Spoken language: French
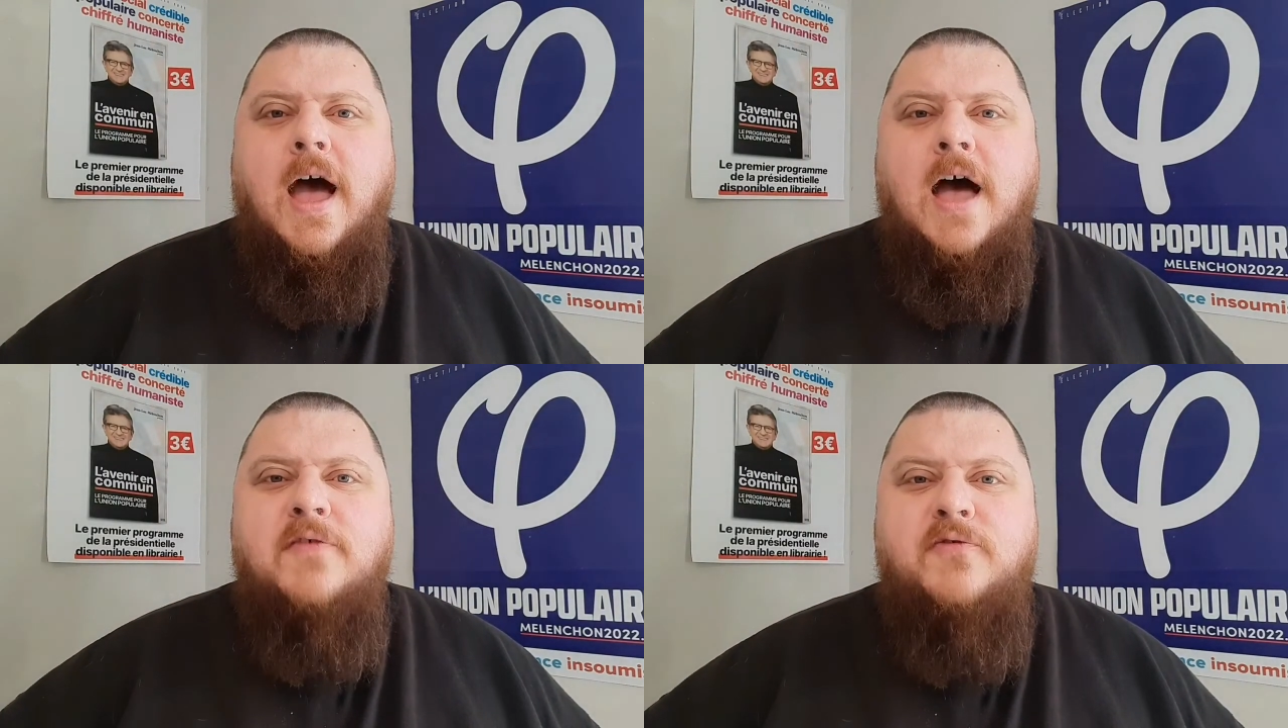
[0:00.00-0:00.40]

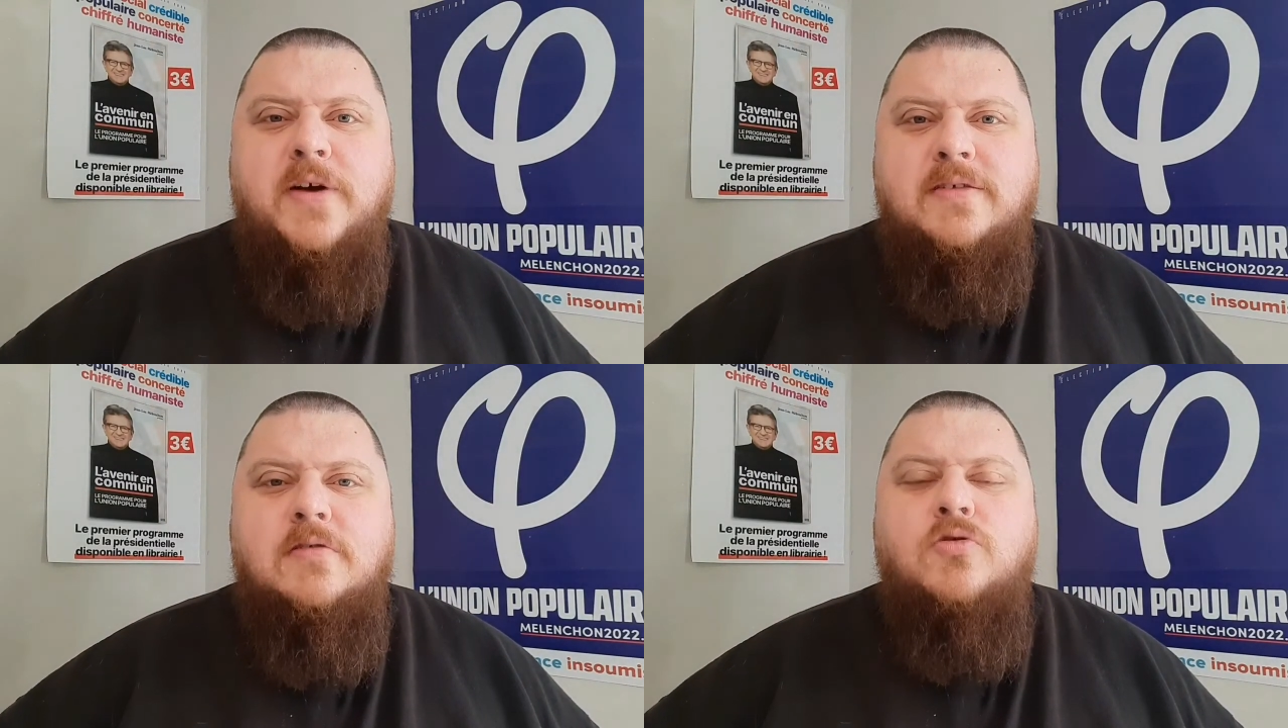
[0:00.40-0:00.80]
un
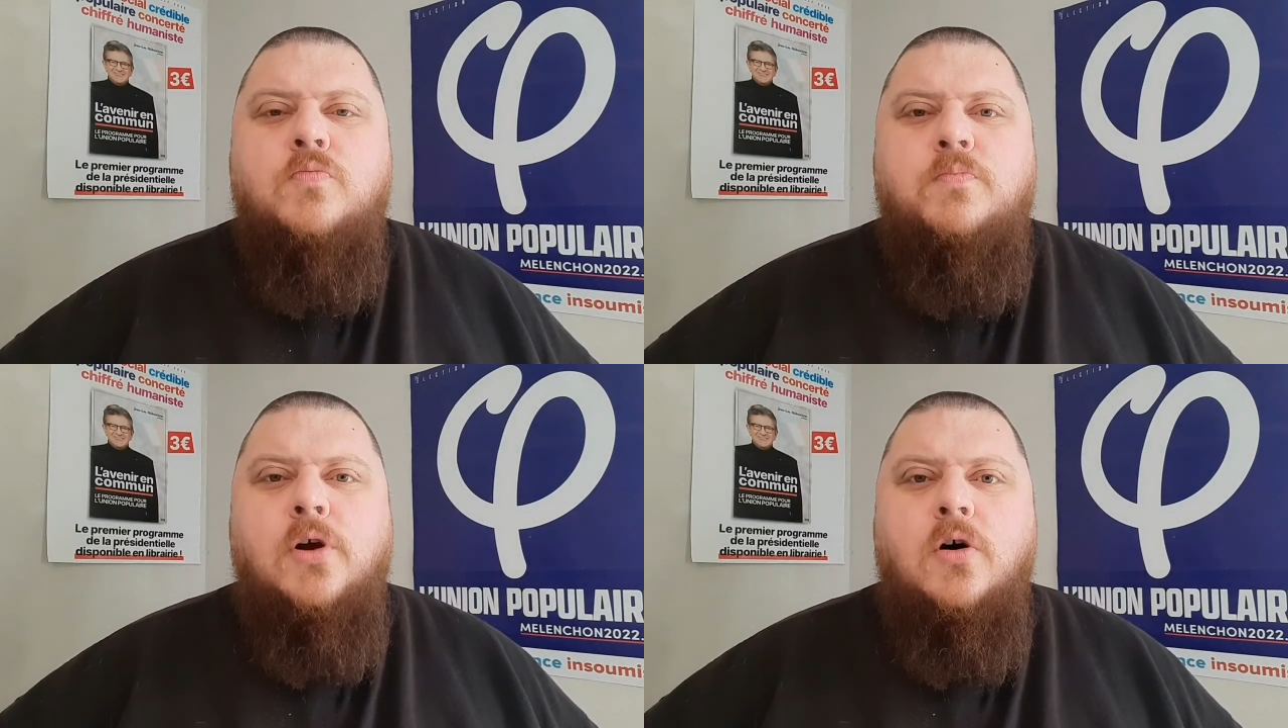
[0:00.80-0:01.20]
vaste
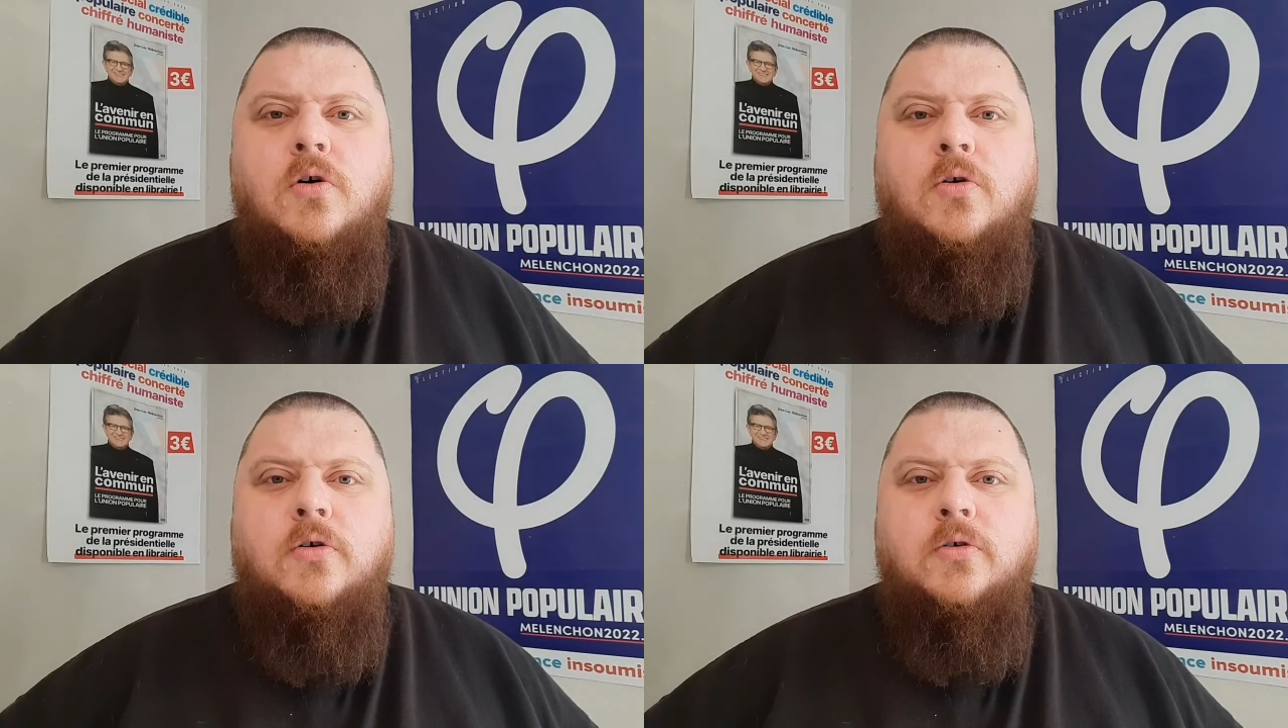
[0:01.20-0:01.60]

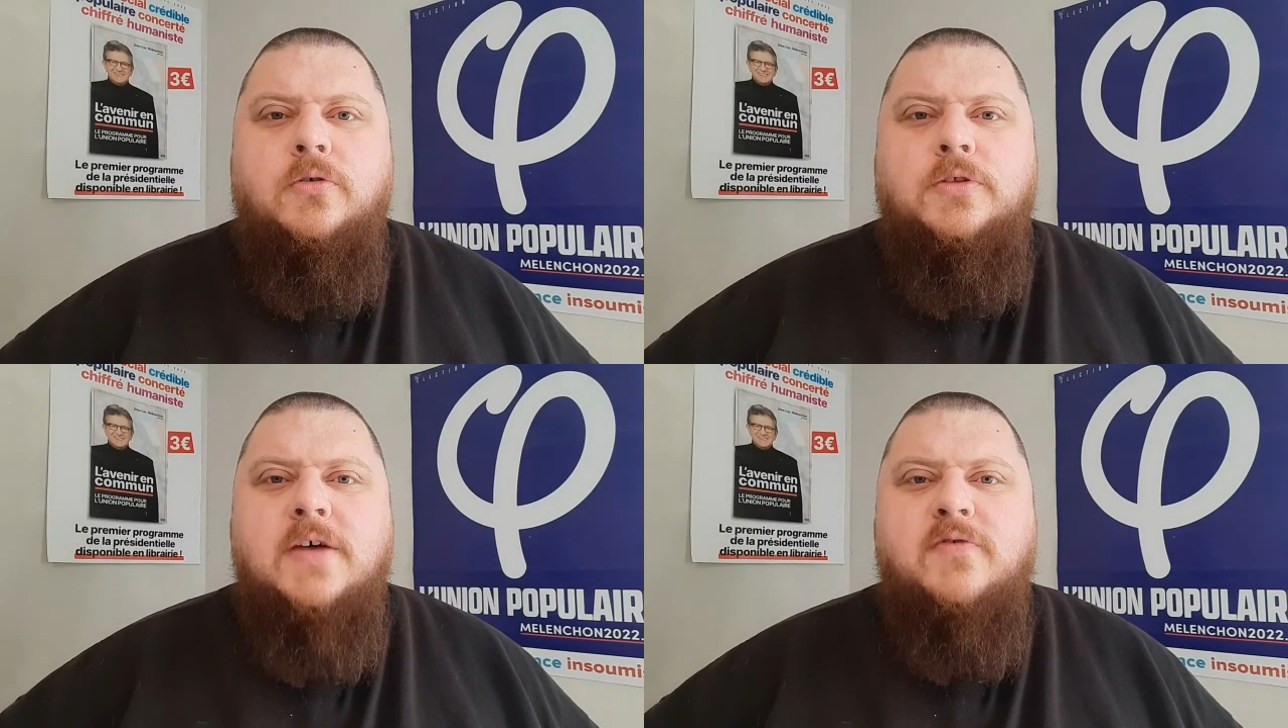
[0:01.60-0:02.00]
plan
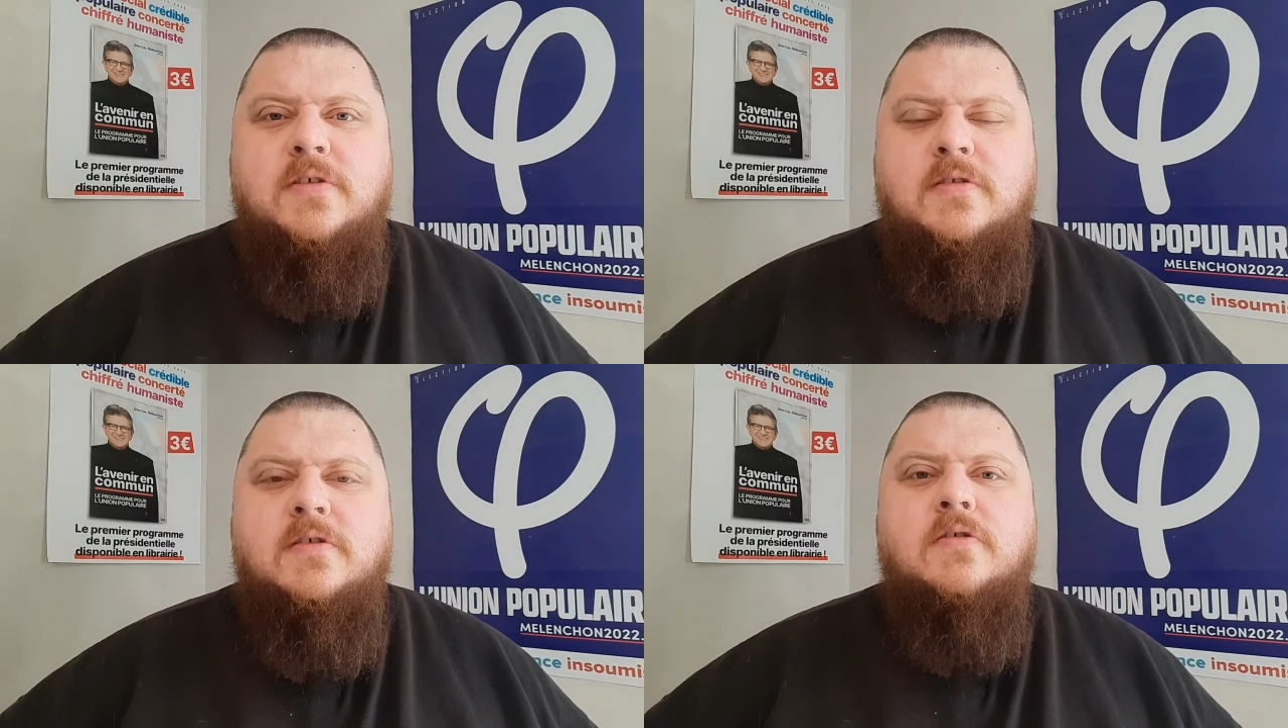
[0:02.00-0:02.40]
euh,
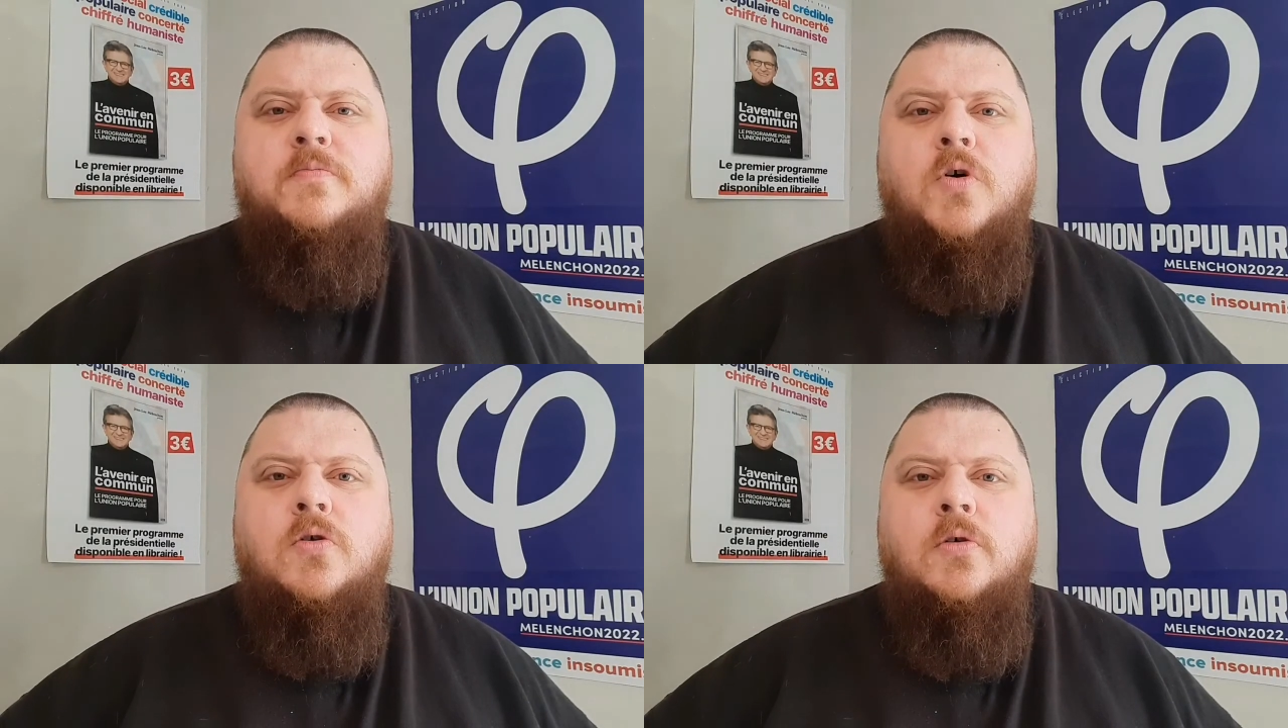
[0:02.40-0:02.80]

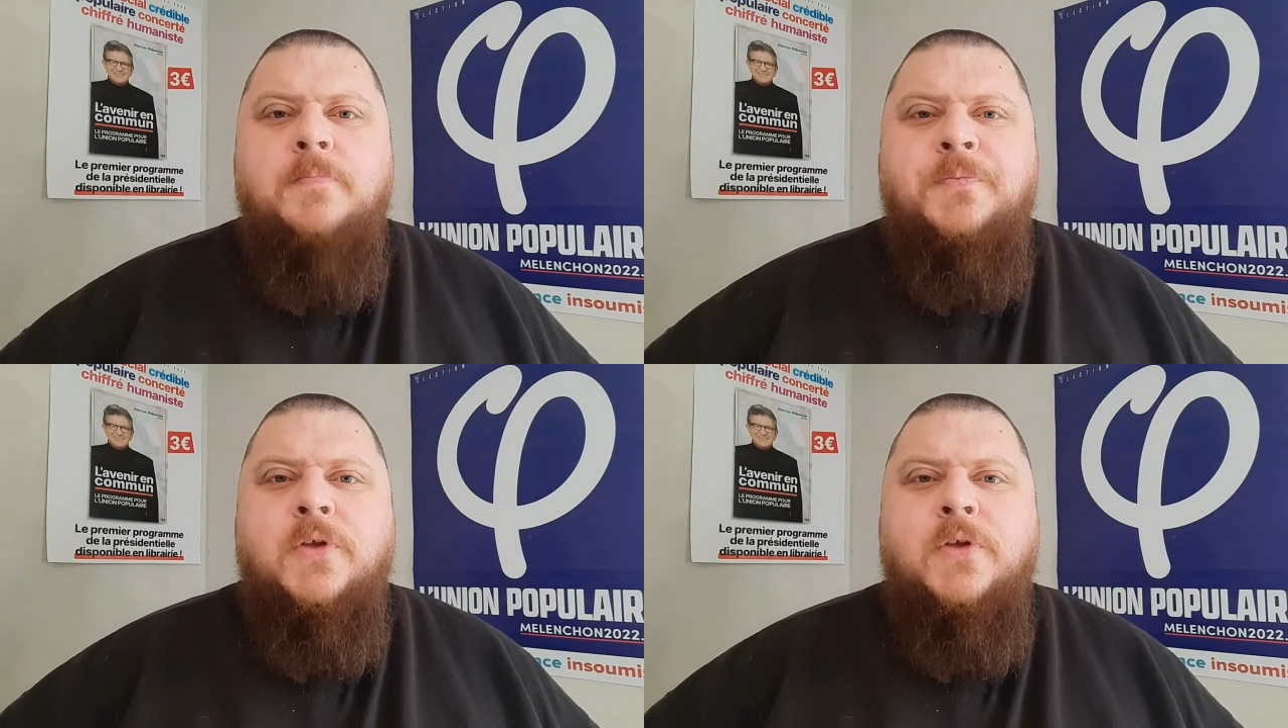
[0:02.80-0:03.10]
d'investissement,